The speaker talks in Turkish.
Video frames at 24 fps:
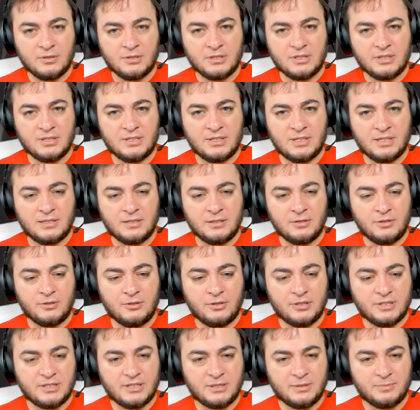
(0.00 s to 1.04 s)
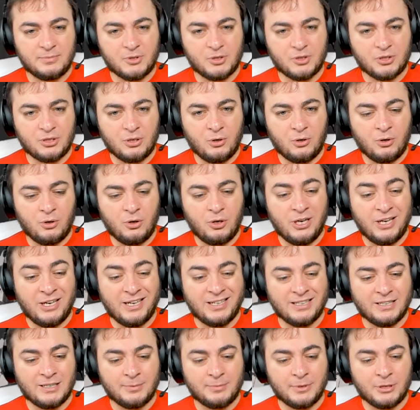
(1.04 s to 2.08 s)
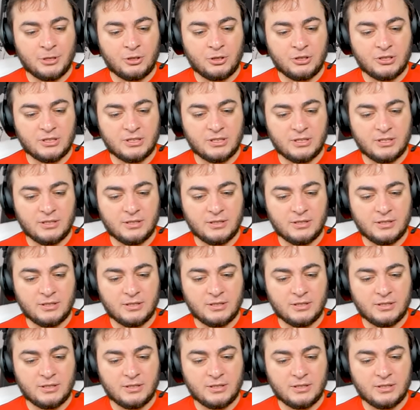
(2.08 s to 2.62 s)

Zak'ın odasıymış. ölen adamın odası.